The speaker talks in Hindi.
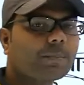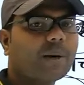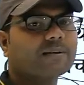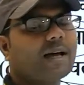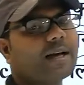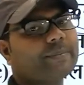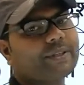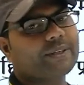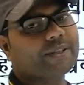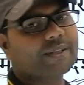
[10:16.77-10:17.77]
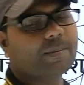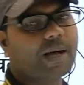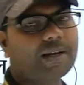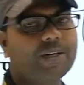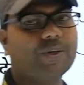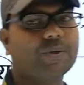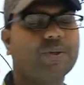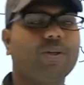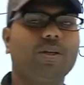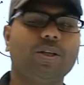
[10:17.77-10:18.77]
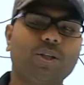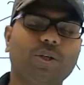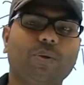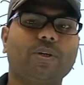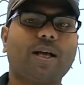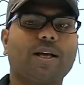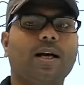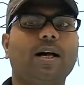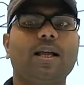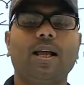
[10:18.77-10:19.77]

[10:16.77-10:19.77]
प्रधानमंत्री सम्मान निधि योजना का